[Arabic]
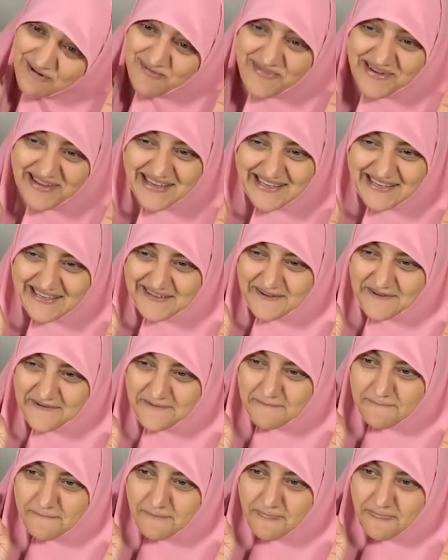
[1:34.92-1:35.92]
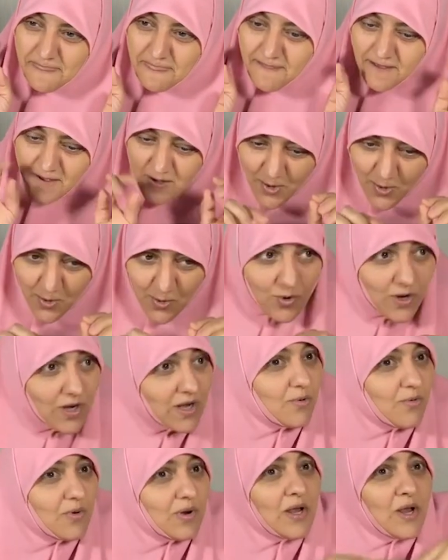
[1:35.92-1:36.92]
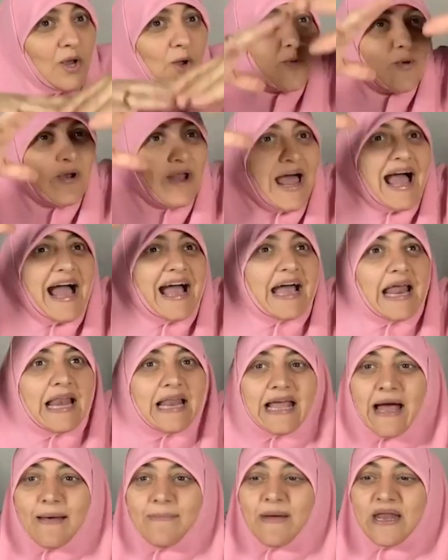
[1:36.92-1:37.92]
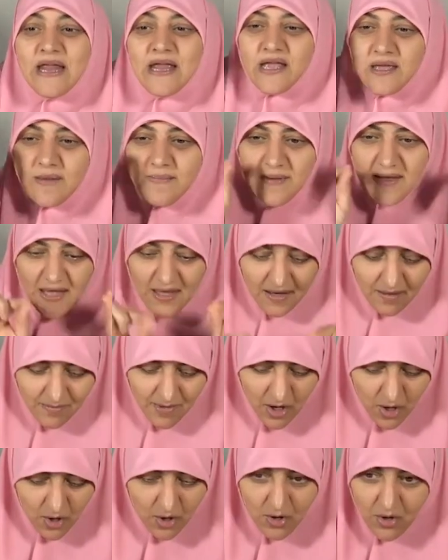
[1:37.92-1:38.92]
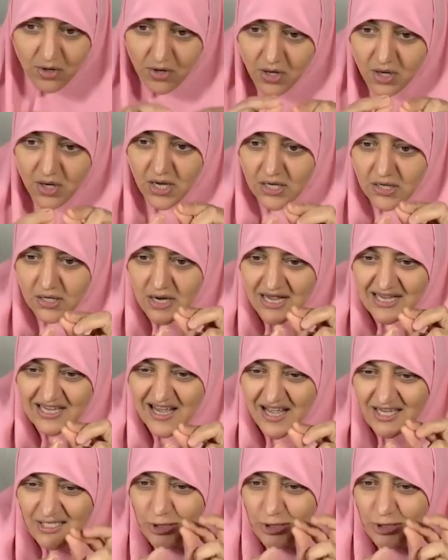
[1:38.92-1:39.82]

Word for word: بس دومي وال والحاجه الجبل الكبير ما هو كان